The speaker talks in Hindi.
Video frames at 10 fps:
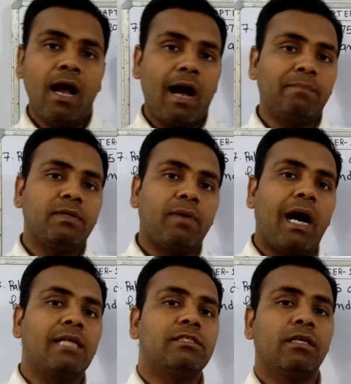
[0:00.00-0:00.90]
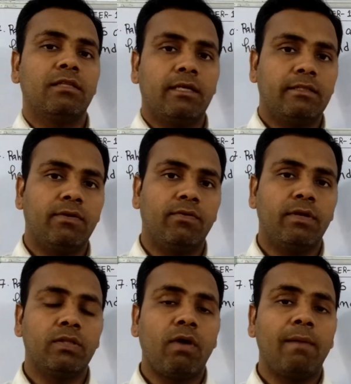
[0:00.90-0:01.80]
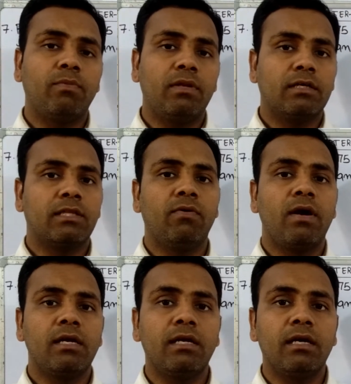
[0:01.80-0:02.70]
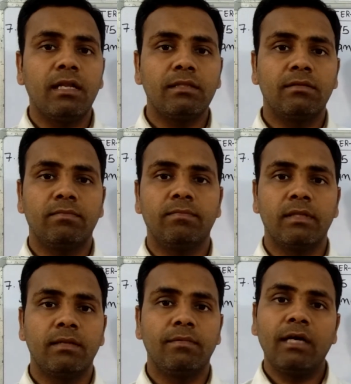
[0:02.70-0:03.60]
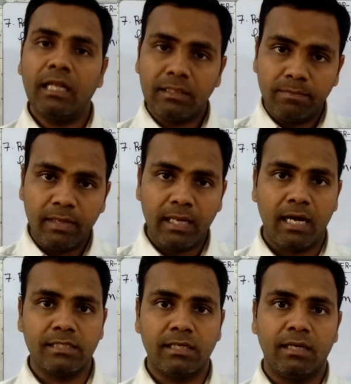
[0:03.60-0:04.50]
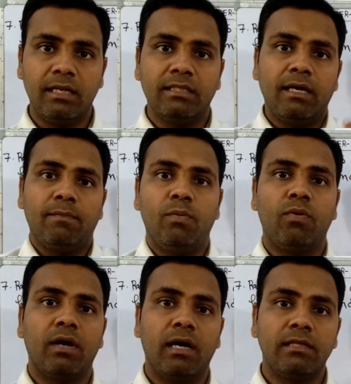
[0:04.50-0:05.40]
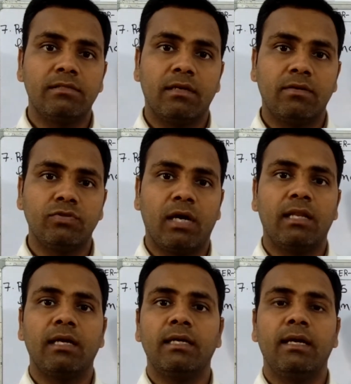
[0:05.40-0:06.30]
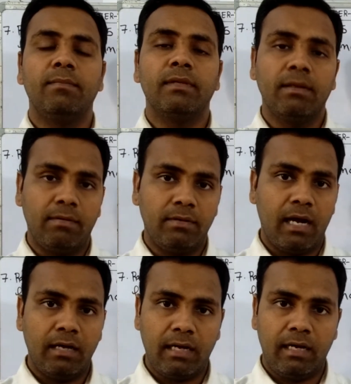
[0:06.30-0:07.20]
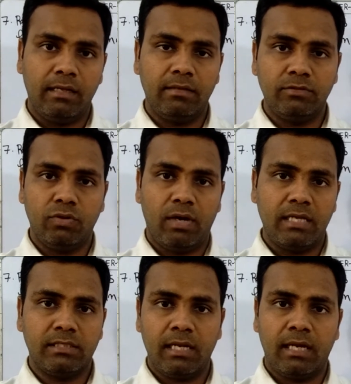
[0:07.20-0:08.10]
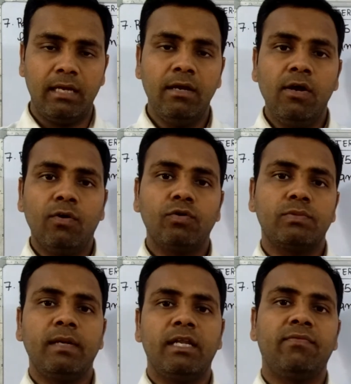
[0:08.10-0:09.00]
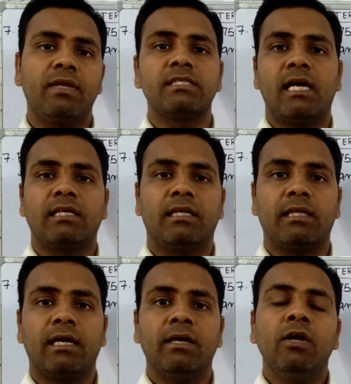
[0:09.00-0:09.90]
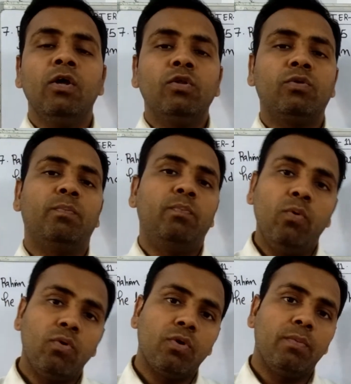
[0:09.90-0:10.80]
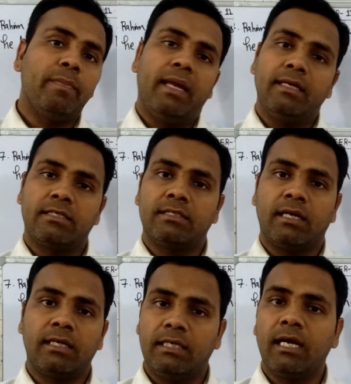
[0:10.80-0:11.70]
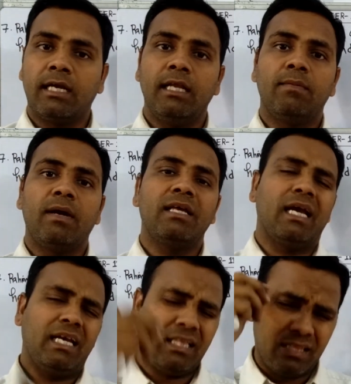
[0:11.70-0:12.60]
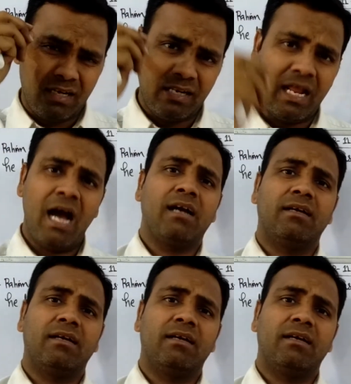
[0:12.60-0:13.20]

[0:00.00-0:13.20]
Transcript: आप जब आंसर देखते होंगे तो आपको लगता होगा कि गलत मतलब गलत मेरा आंसर गलत है या बुक का आंसर कुछ अलग ही है मतलब आ, आ, जो आंसर है उसमें डिफरेंस आ जाता है तो बुक में सक, यकीन मानिए इतना